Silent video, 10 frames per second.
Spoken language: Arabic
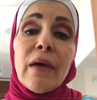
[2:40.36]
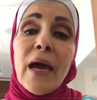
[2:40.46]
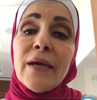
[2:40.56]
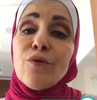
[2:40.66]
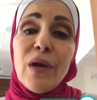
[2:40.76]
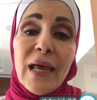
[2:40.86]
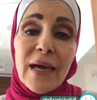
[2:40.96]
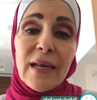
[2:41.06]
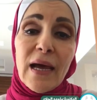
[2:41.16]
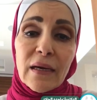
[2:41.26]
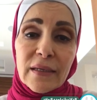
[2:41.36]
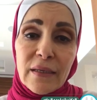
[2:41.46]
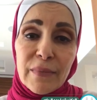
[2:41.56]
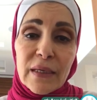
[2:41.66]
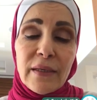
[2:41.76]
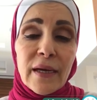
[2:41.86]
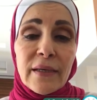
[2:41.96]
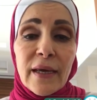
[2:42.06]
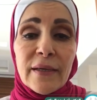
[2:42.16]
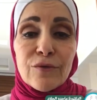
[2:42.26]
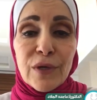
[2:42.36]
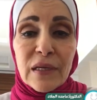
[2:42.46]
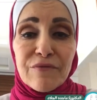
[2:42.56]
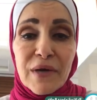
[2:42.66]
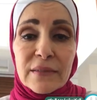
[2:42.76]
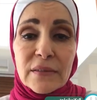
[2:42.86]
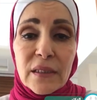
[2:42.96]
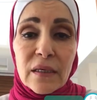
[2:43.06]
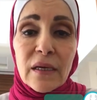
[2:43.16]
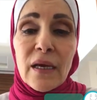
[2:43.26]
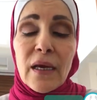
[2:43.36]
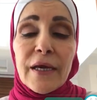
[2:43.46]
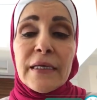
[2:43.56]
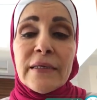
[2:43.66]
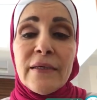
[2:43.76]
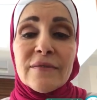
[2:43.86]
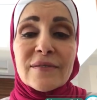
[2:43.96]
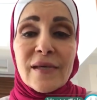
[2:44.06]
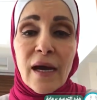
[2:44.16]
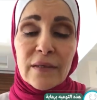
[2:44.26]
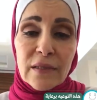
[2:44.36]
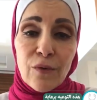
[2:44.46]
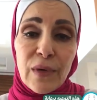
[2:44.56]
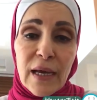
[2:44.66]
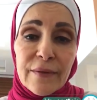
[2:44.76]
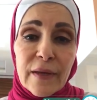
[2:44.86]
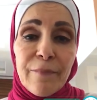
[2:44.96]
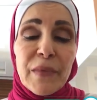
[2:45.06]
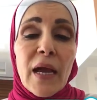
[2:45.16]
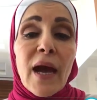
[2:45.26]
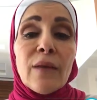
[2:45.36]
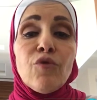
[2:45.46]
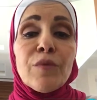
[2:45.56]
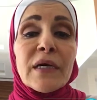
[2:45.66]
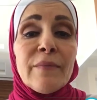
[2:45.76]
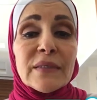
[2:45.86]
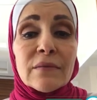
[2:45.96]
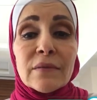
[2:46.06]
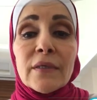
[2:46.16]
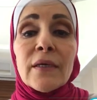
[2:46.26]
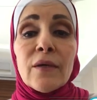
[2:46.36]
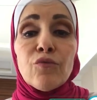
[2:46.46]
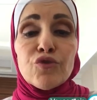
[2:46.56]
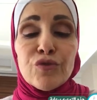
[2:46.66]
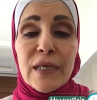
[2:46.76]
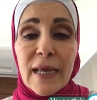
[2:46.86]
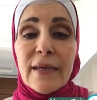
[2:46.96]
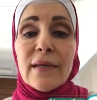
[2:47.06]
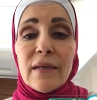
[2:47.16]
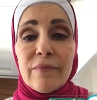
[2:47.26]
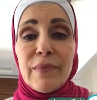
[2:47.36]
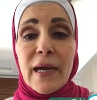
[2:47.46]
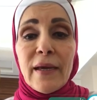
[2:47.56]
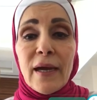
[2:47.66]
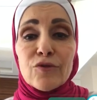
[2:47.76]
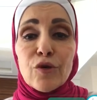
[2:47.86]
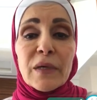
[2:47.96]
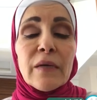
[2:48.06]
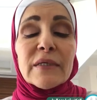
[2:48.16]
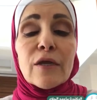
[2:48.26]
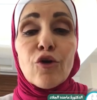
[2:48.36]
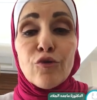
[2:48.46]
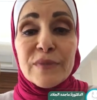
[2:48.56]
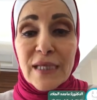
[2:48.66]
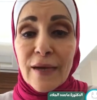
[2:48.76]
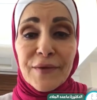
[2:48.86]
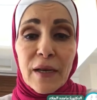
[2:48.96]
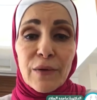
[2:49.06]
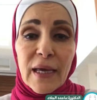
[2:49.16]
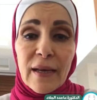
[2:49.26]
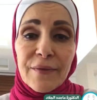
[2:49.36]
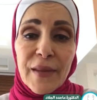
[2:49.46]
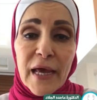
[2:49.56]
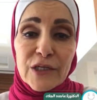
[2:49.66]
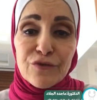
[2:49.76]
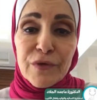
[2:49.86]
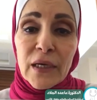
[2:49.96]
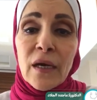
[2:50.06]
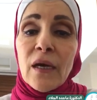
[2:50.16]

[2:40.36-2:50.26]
هاي كلها لها قيمة يعني يا ريت إحنا فاضيين نعيد صياغة أولادنا علموهم قيمة إيه، وجود الأكل بحياتهم قيمة الخبزة حتى لو كانت ناشفة